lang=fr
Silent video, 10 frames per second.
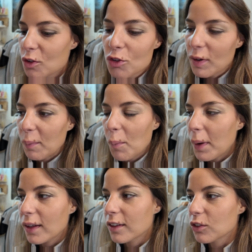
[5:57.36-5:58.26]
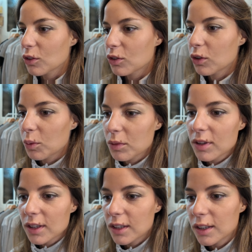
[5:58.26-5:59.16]
juste vraiment partager ensemble ce
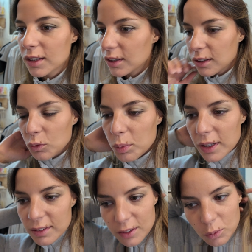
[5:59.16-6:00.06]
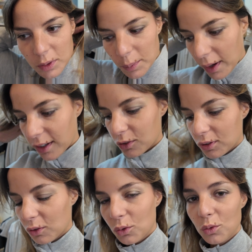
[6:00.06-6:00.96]
qui nous plaît, ce qui nous plaît pas et je trouve ça
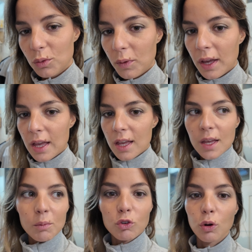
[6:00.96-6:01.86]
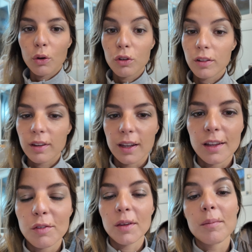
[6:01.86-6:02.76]
trop cool. Je ressortirai des
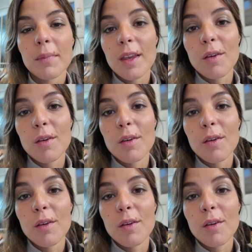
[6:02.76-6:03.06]
films, mais